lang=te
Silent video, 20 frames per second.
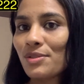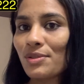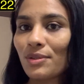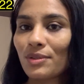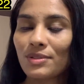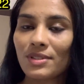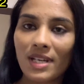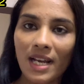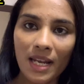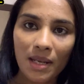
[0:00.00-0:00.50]

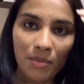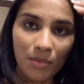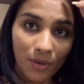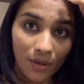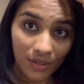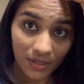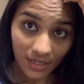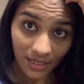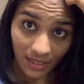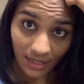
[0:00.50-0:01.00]
సో చాలా
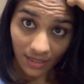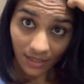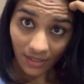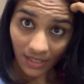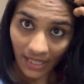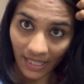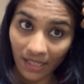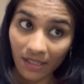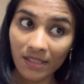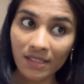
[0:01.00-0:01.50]
బాగుంది ఇంకా
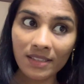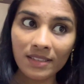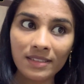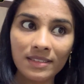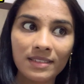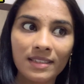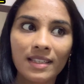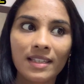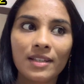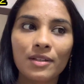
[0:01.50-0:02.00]

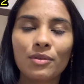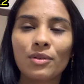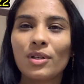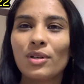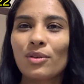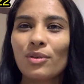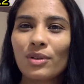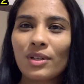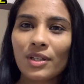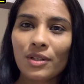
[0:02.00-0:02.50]
హెయిర్స్కి
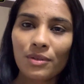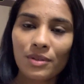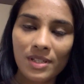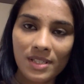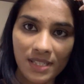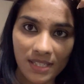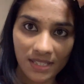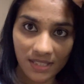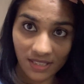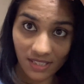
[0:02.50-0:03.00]
కూడా కొన్ని
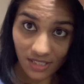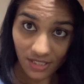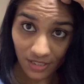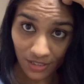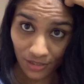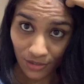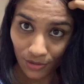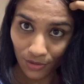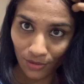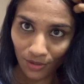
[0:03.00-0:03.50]
కొన్ని సజెస్ట్
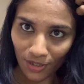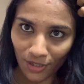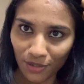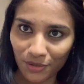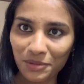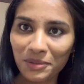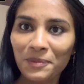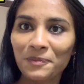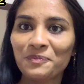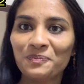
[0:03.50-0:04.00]

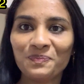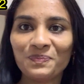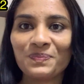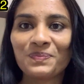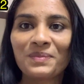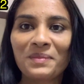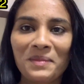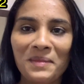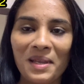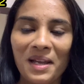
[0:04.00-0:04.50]
చేస్తున్నారు
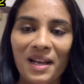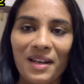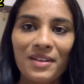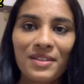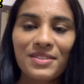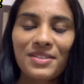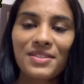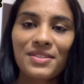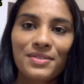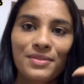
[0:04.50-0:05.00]

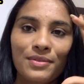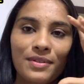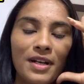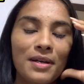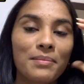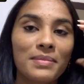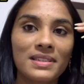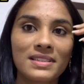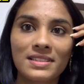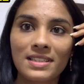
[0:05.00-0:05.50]

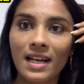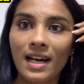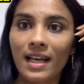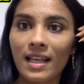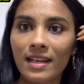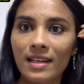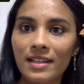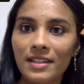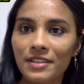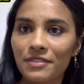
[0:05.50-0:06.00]
ఆలోచిస్తున్నా బట్
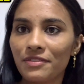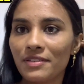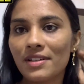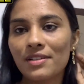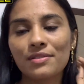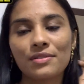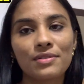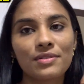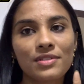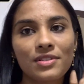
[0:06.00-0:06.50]
చాలా
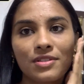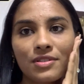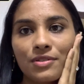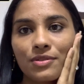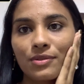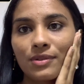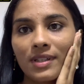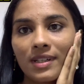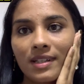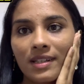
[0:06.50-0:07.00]
డిఫరెన్స్ వచ్చింది
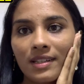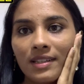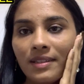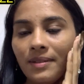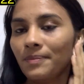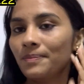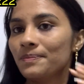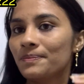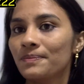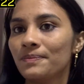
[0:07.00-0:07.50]
చూడండి
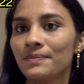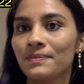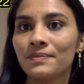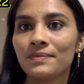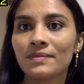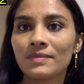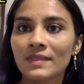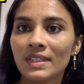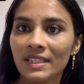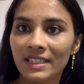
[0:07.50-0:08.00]

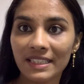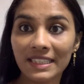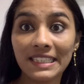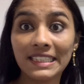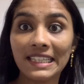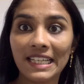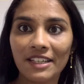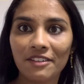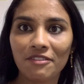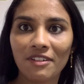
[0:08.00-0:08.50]

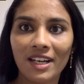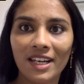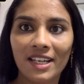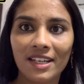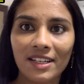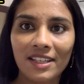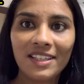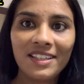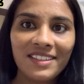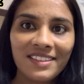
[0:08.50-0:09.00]
డీటెయిల్
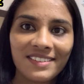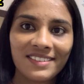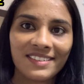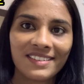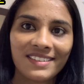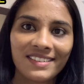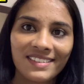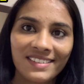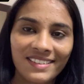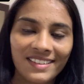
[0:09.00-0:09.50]
వల్లనే
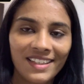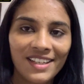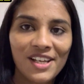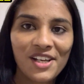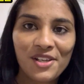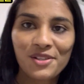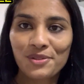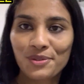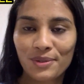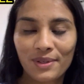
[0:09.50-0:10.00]

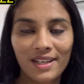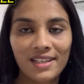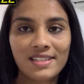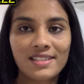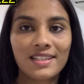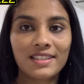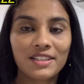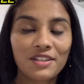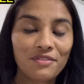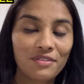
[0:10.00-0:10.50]
సో
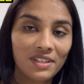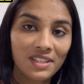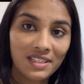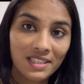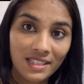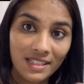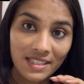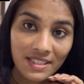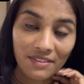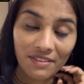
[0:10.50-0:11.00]
నెక్స్ట్ అయితే
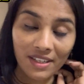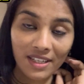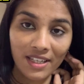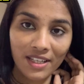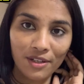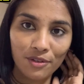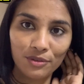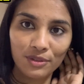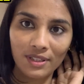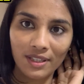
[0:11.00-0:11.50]
ఫేషియల్స్
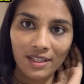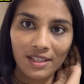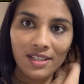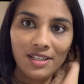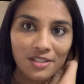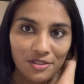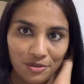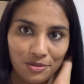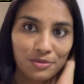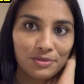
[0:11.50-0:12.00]
ఇవన్నీ అవుతాయి
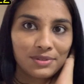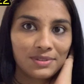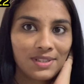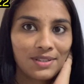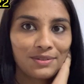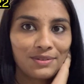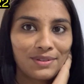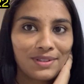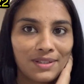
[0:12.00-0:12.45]
చూస్తూ